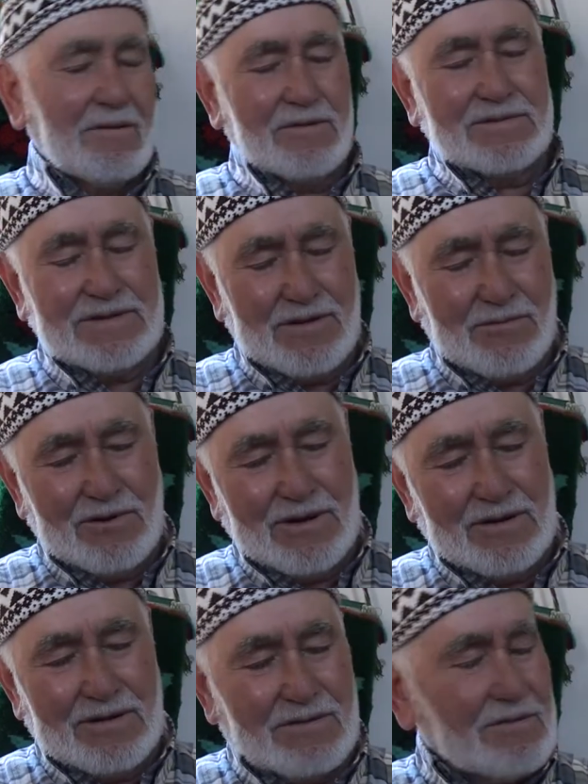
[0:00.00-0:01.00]
E, sen
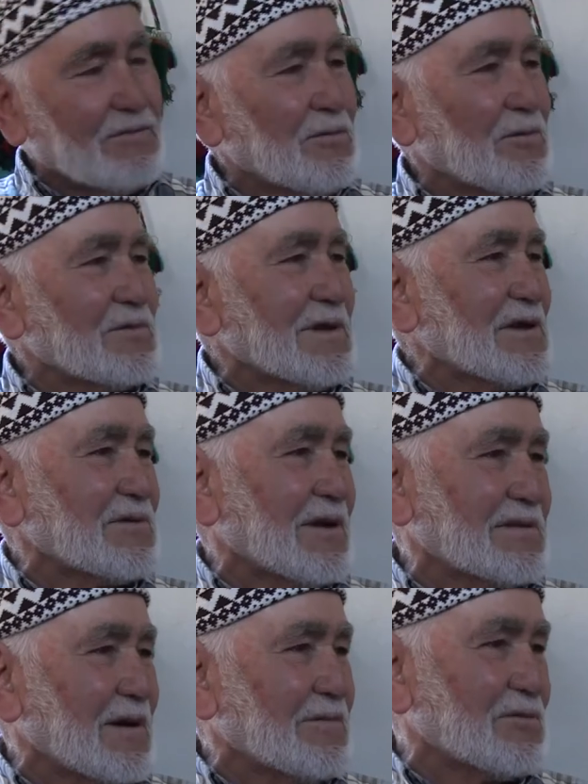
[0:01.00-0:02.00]
öyle bundan
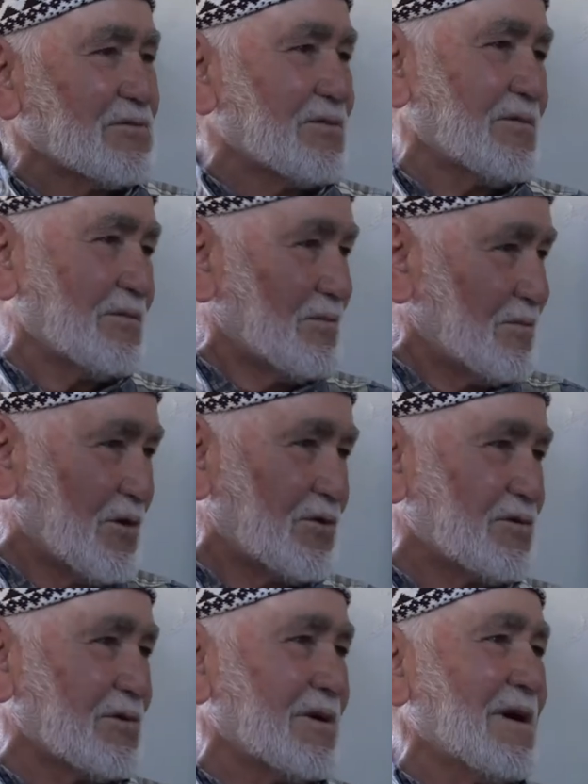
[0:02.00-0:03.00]
sonra tabii
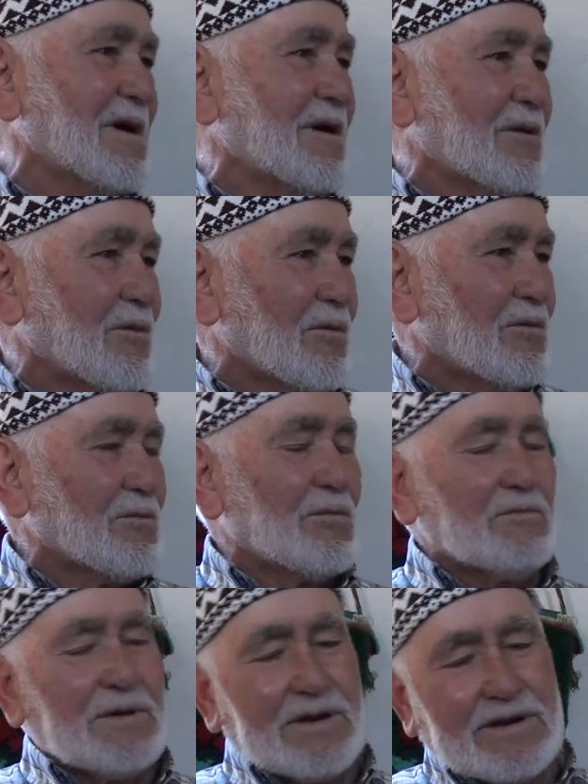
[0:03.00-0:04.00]
büyüdük.
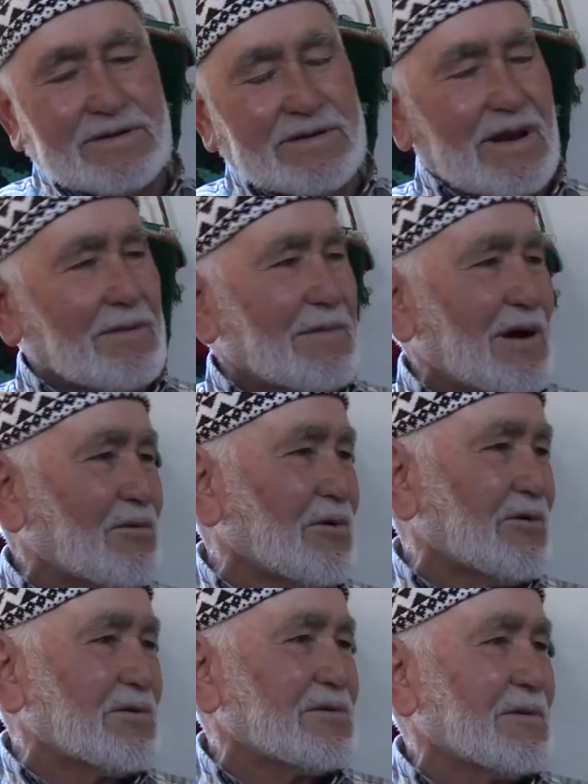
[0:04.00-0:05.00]
Bir iki sene ben
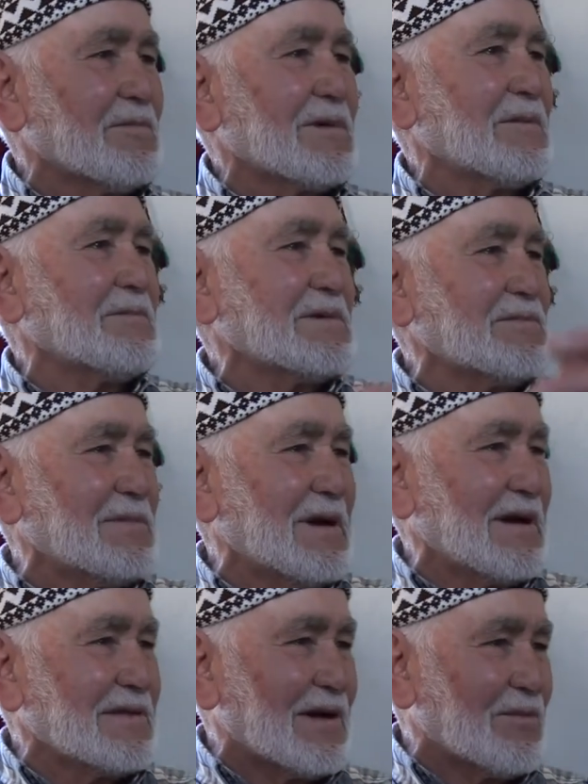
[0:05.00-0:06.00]
koyun gittim. Bizim
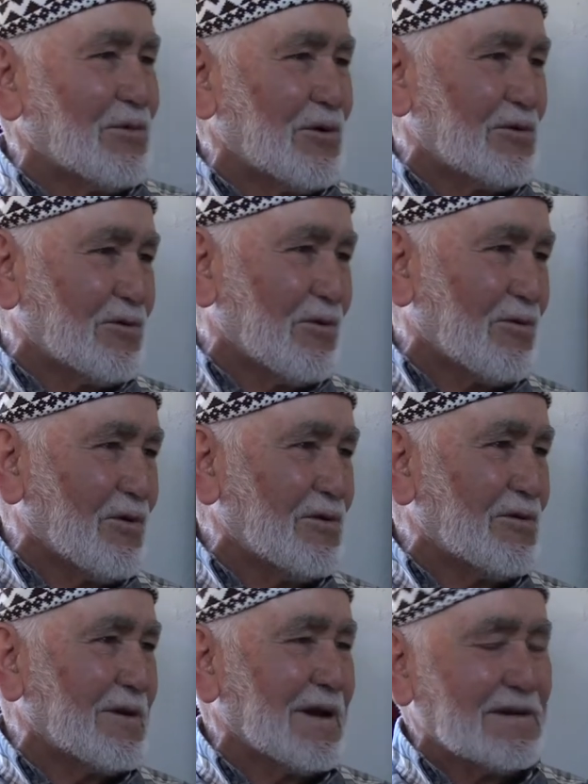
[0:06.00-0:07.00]
birader büyüdü. O
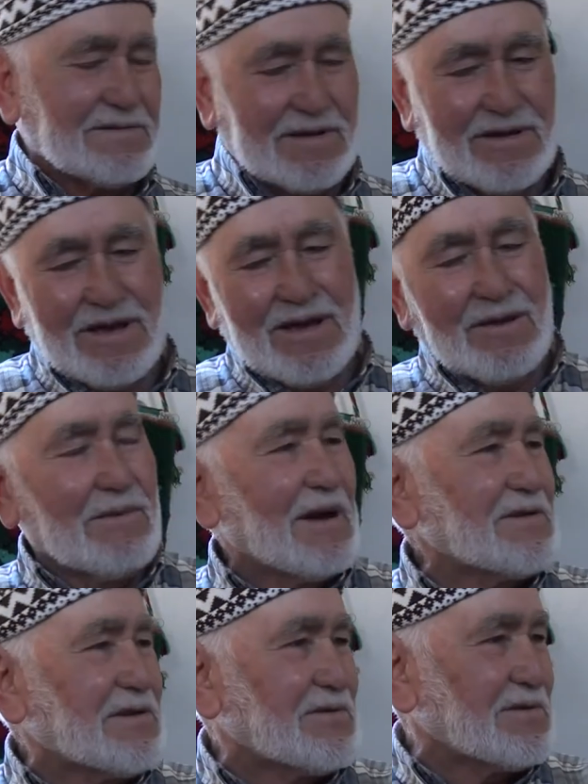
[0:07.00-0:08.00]
koyuna geçti.
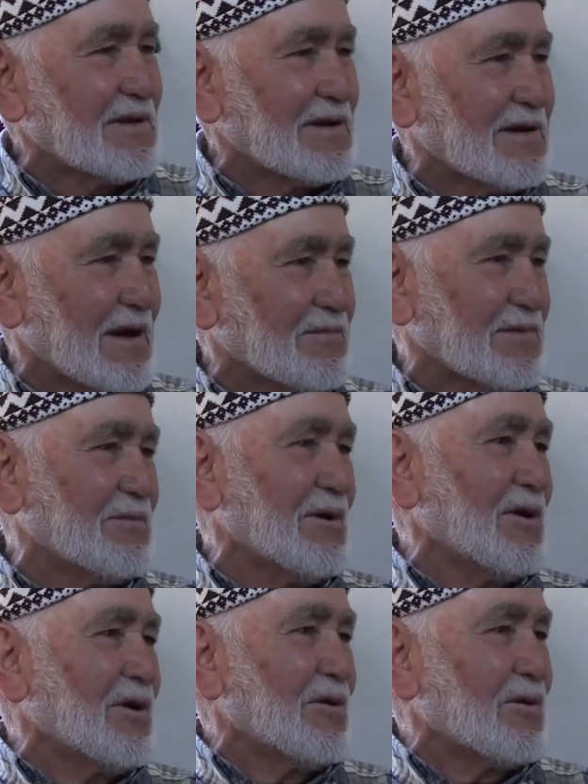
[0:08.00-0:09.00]
Ben çiftçilik yaptım.
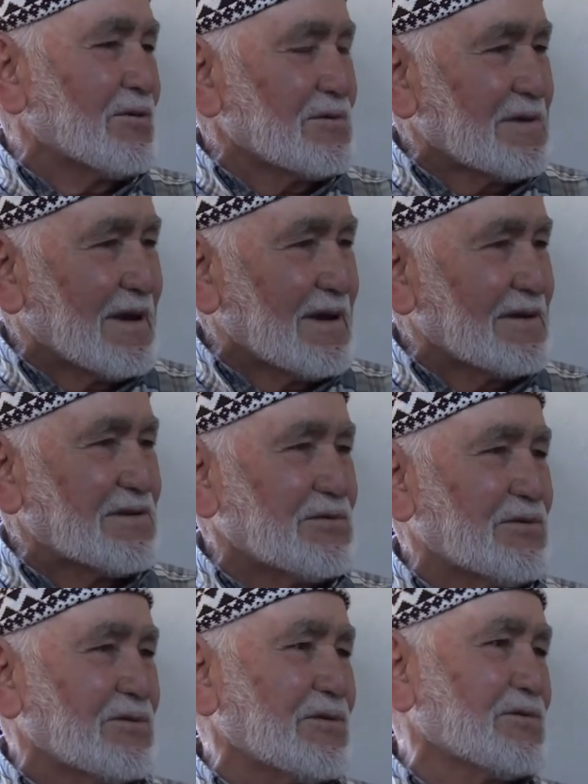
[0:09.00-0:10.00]
Öküzlerle çift
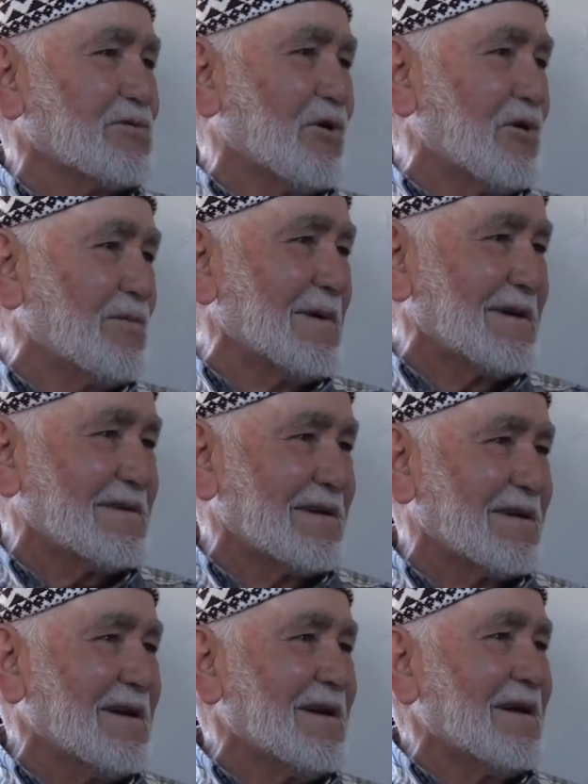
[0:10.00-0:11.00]
sürdük. Tohum
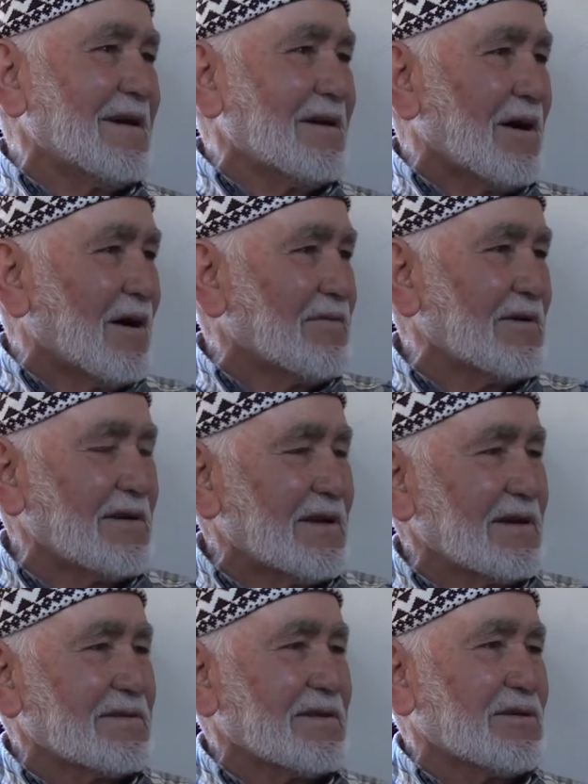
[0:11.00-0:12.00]
ektik. Afyon
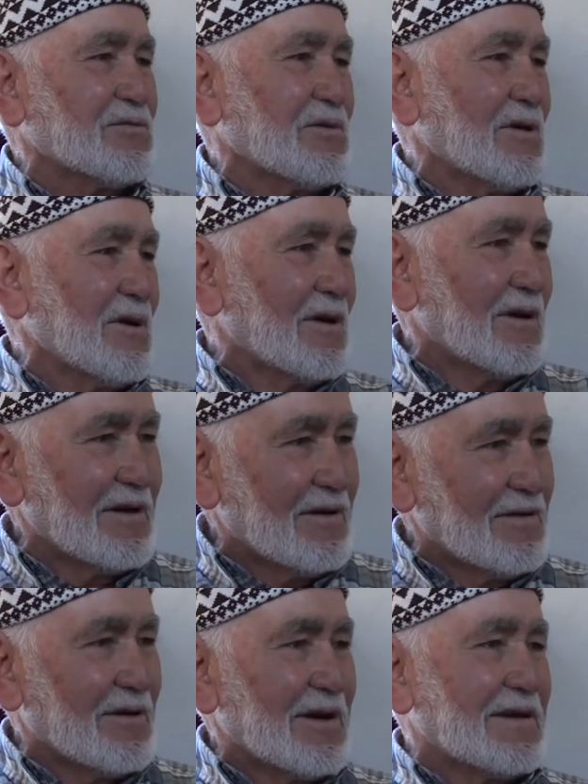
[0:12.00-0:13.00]
ektik
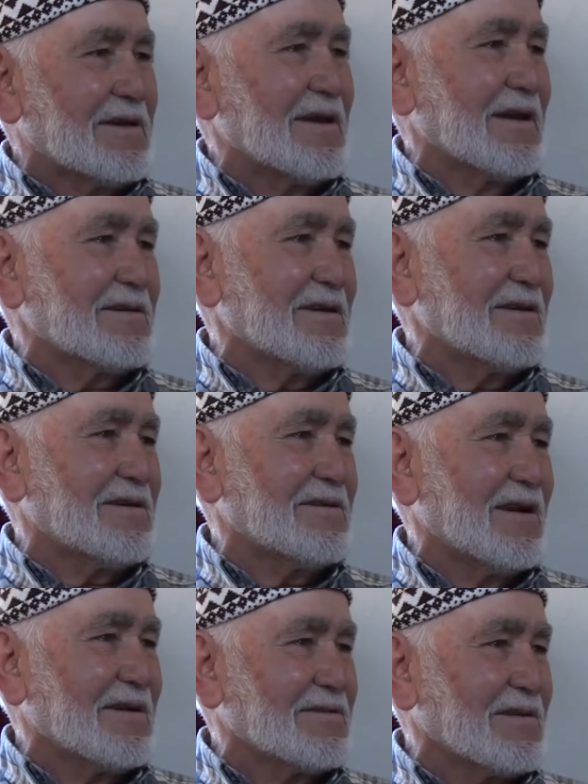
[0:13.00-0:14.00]
ekine
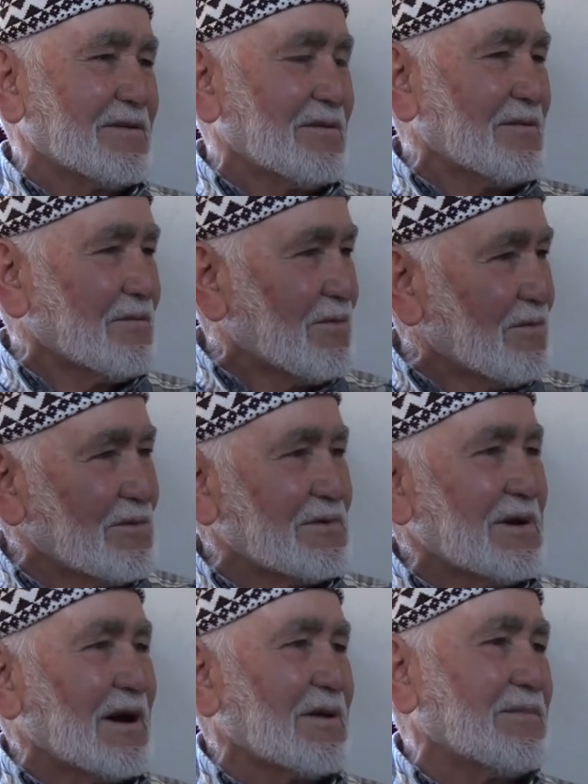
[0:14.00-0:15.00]
şey ettik, uy
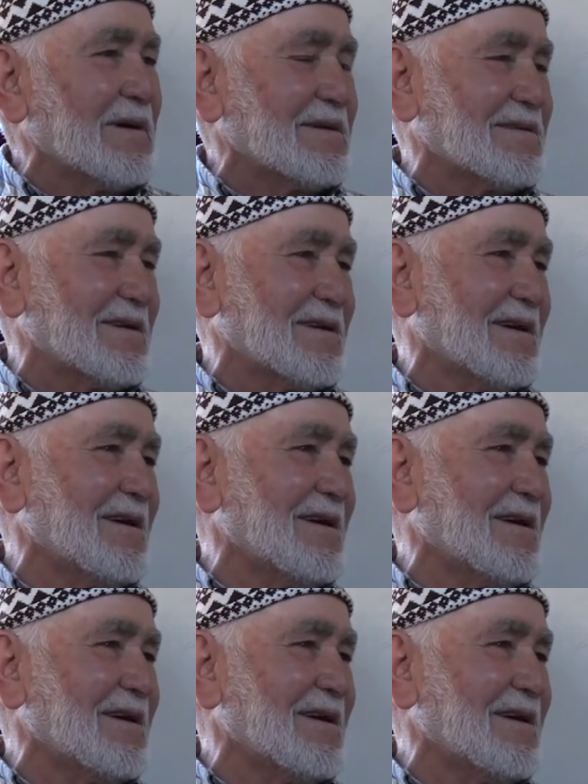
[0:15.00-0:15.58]
diyarpı ektik.